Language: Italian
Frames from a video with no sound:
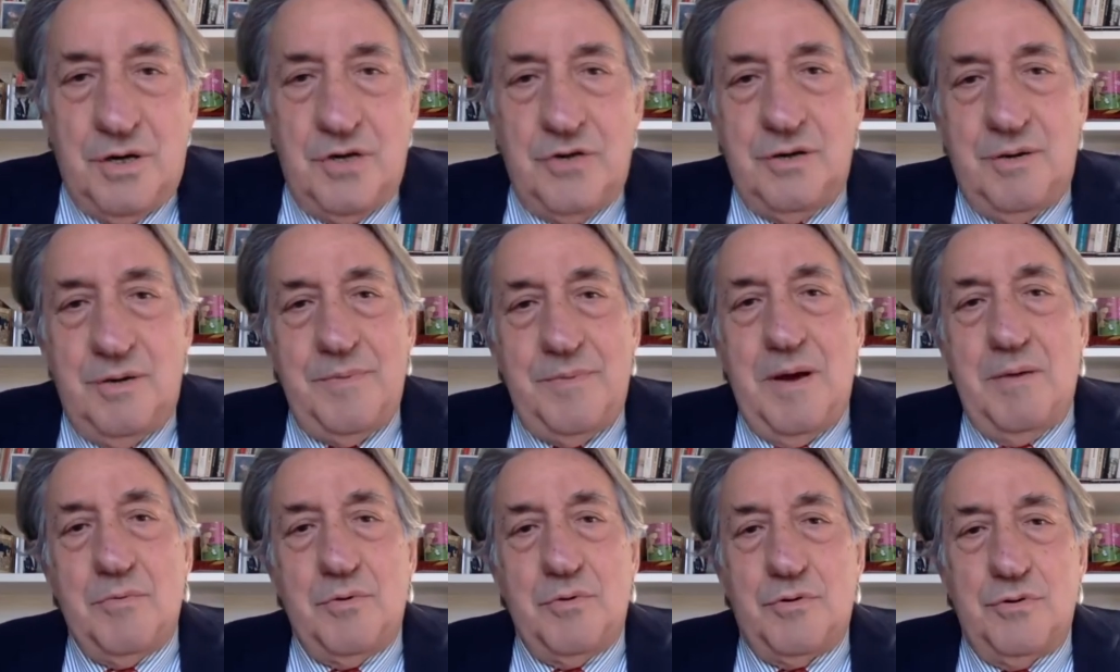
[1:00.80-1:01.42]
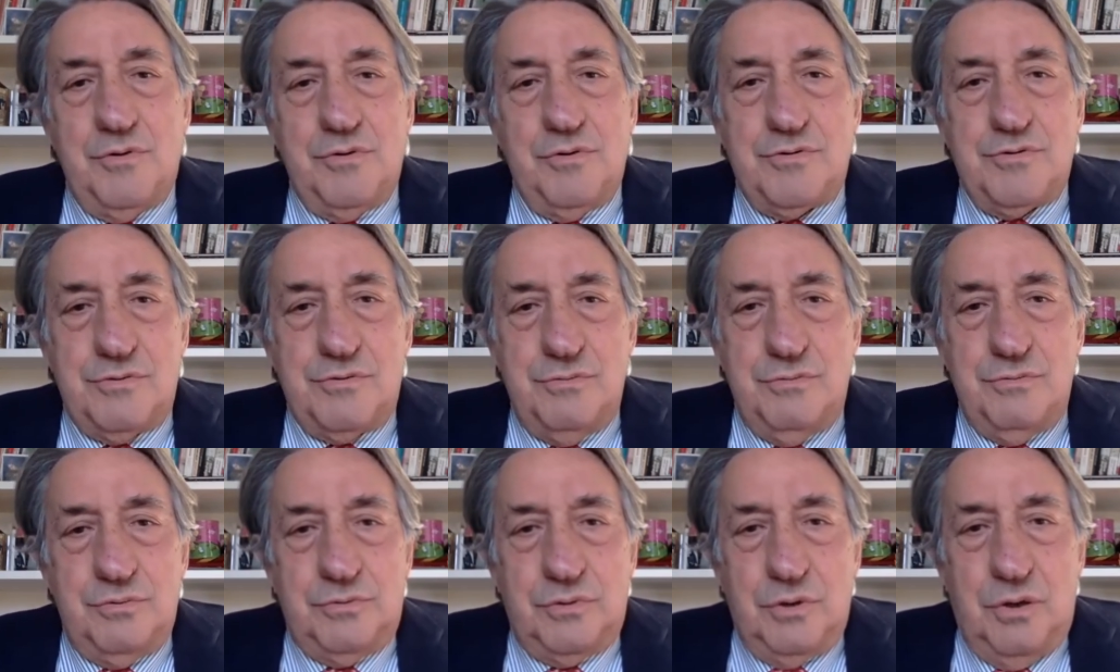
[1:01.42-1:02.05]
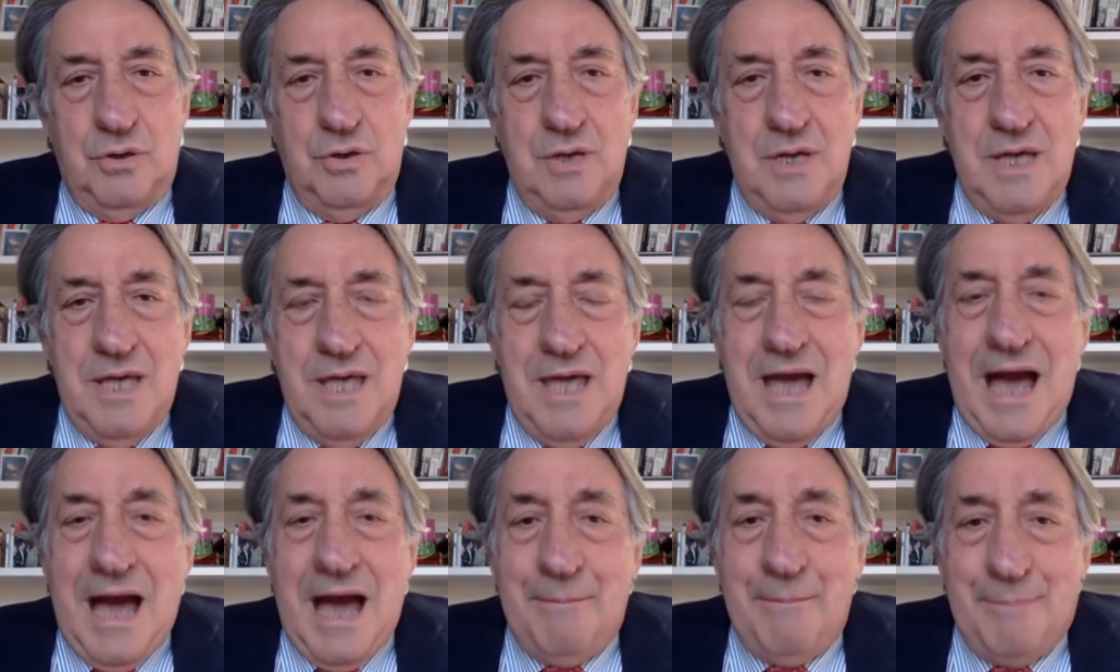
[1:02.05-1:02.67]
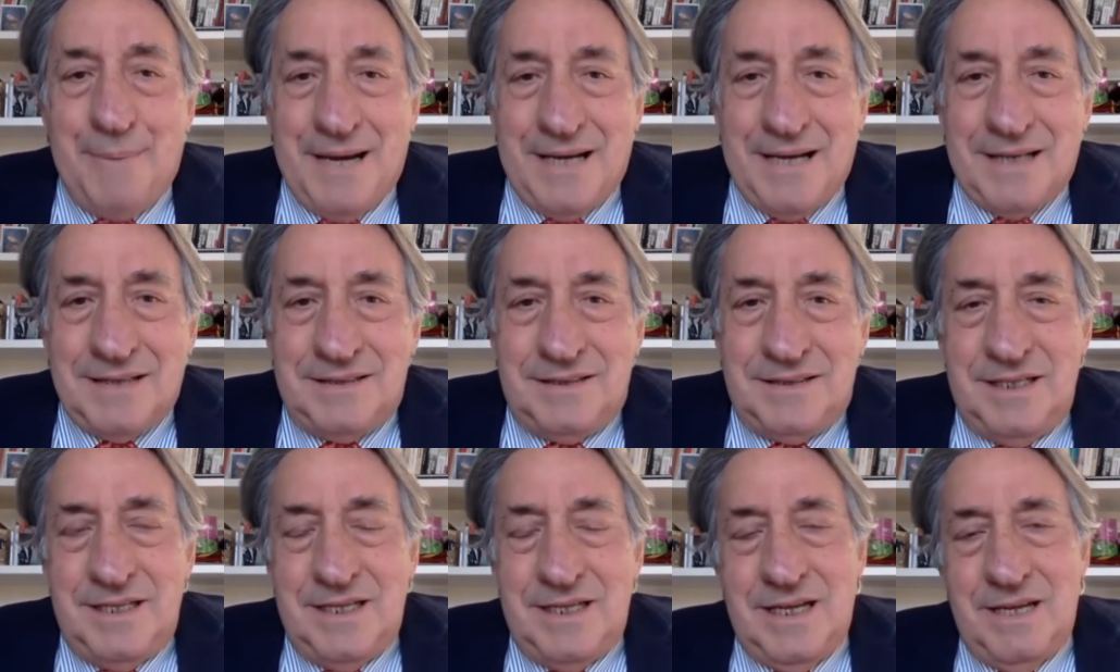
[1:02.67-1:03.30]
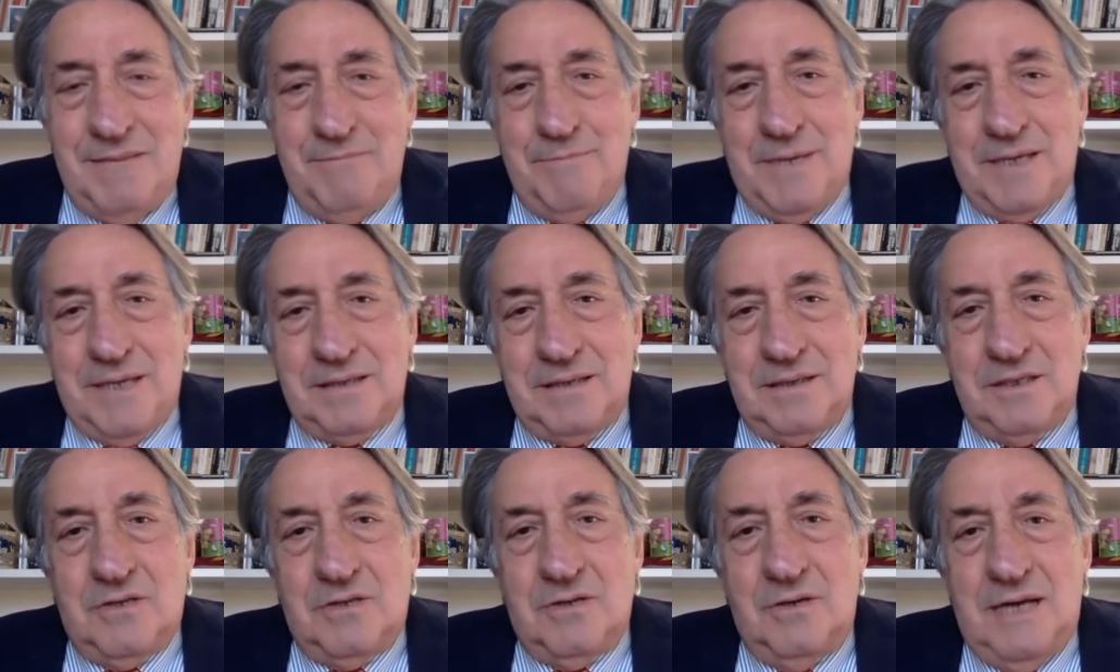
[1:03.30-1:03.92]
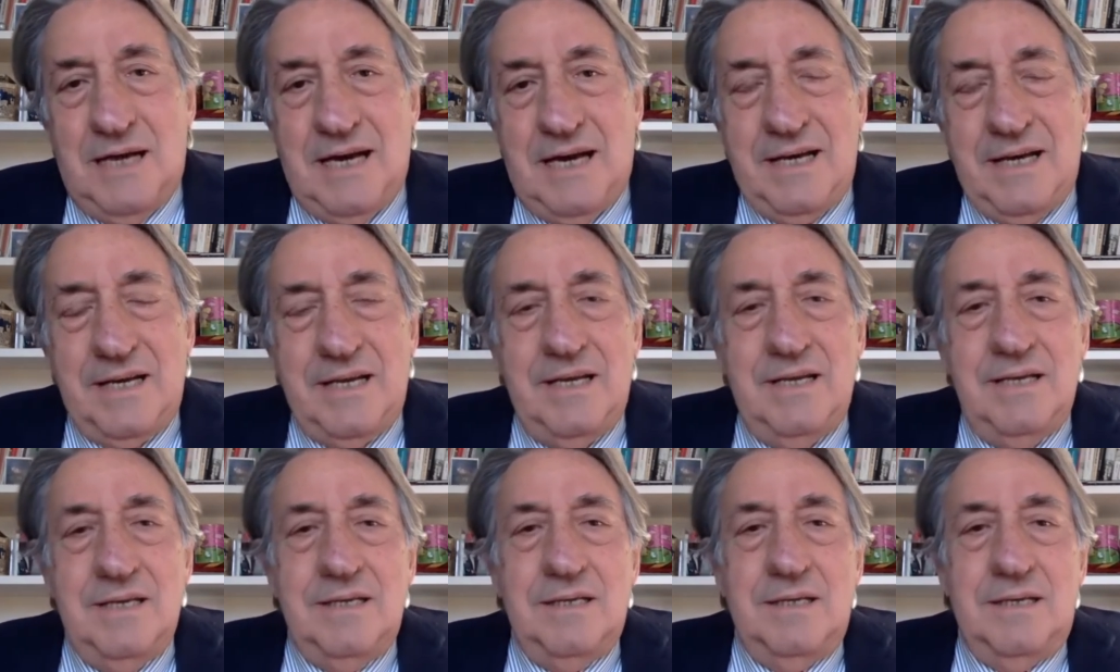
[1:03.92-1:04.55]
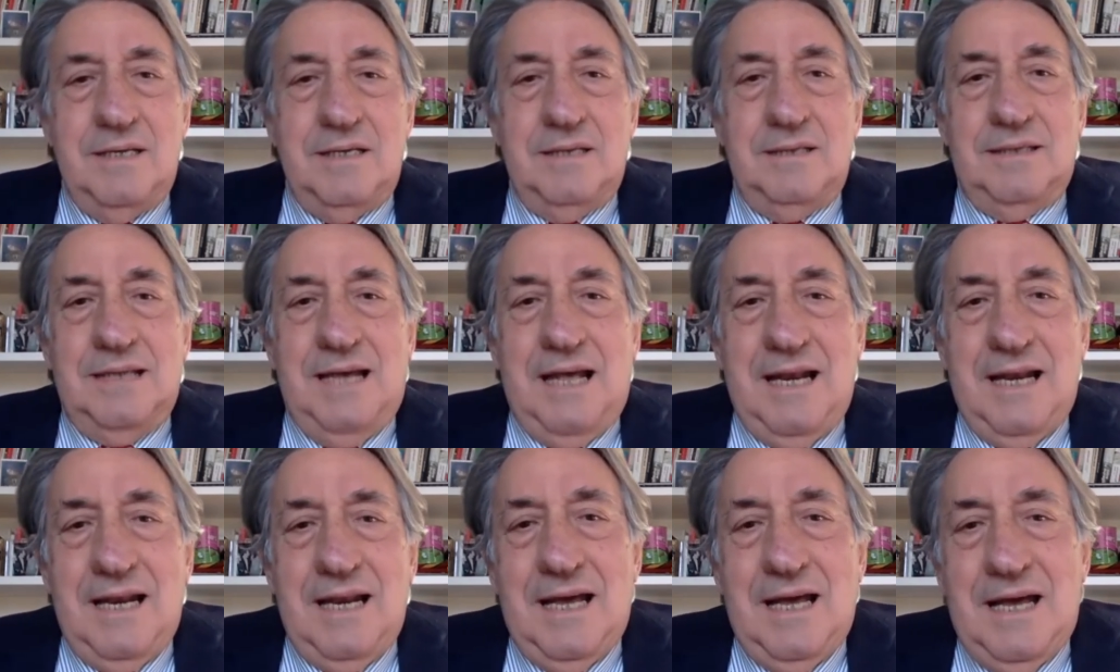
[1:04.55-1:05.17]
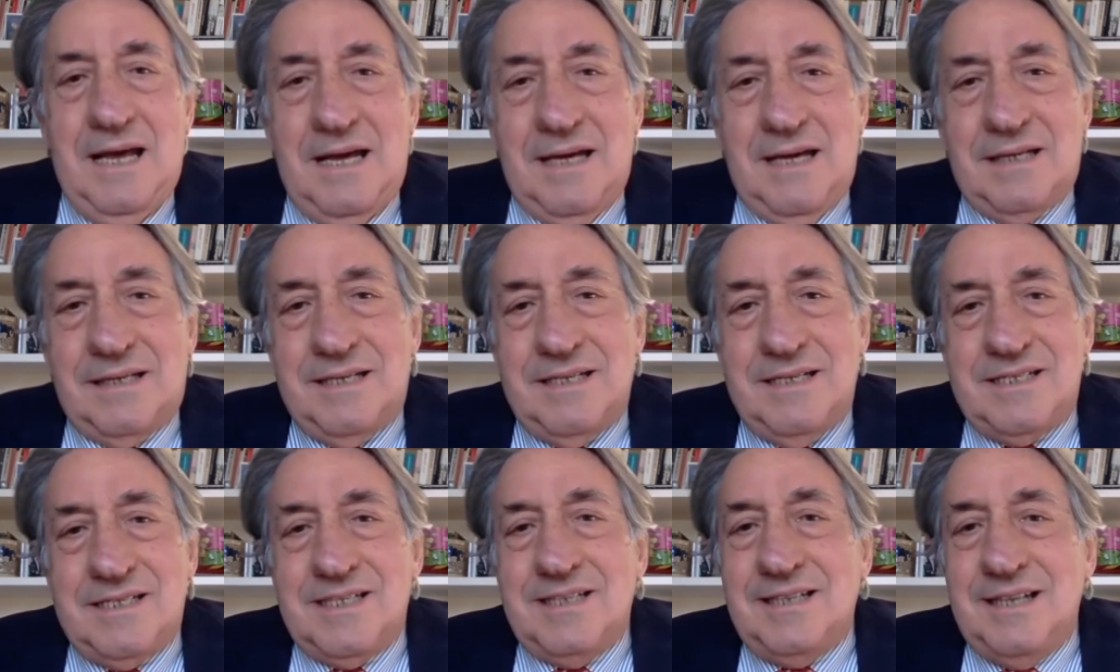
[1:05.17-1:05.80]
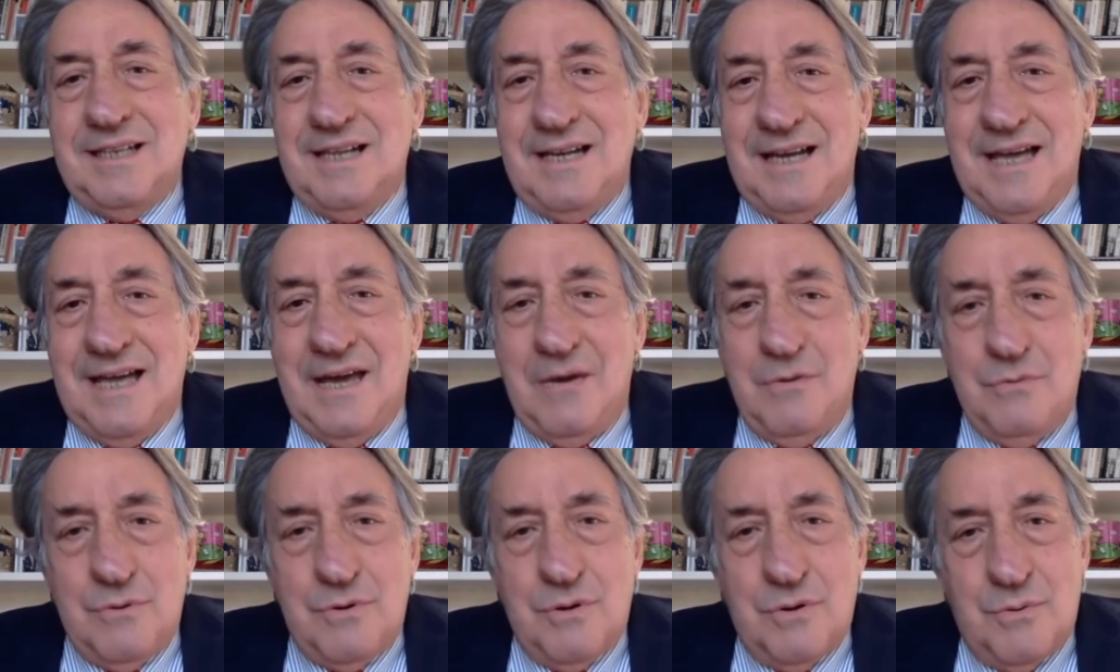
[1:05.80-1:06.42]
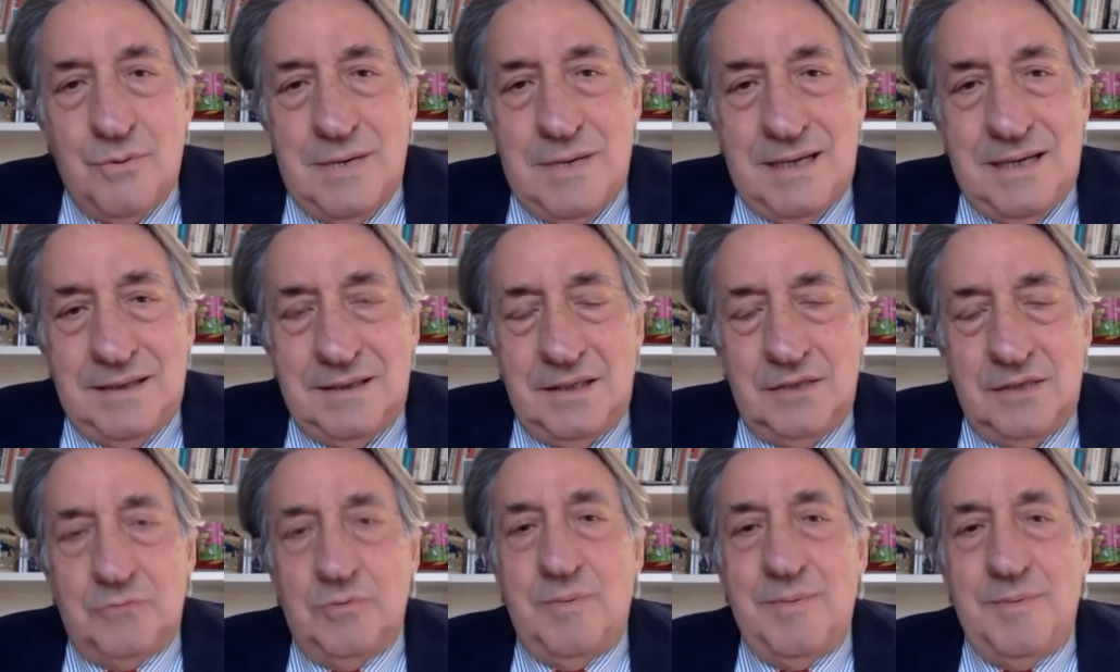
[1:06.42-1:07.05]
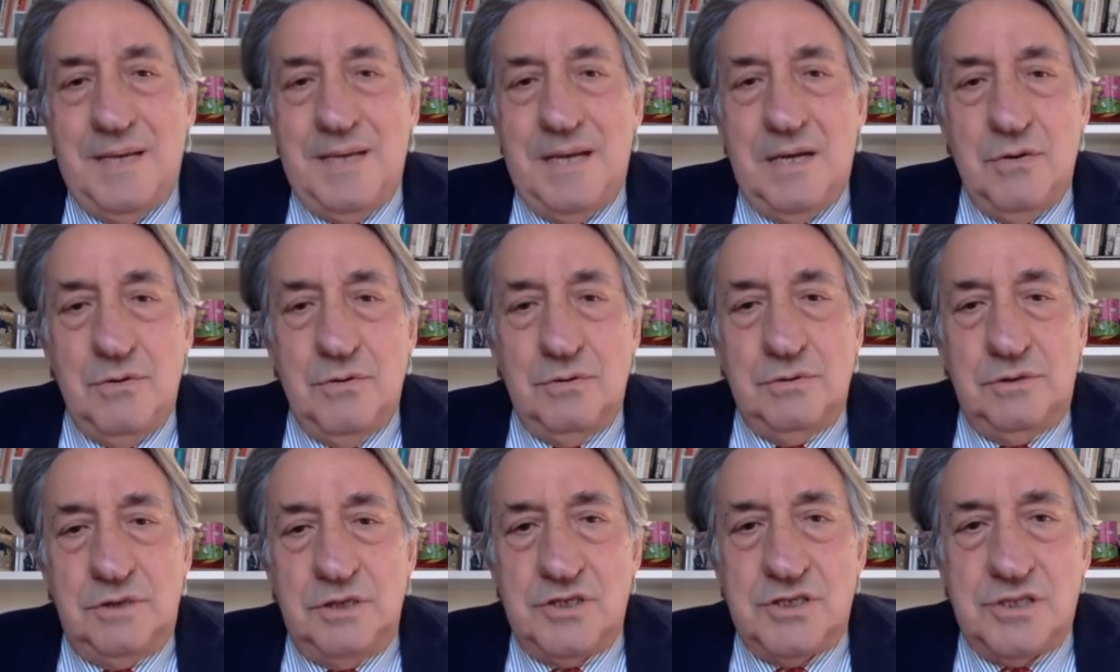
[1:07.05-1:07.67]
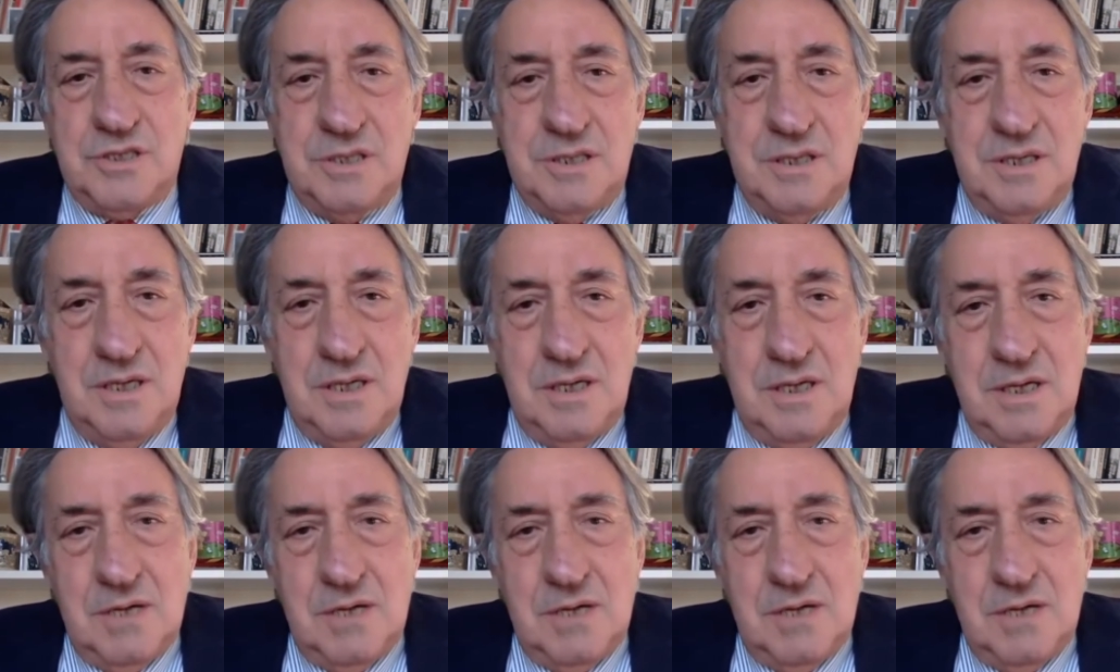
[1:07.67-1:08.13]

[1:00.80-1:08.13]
che noi abbiamo conosciuto a partire in particolare dalla crisi dell'euro, quella del 2011,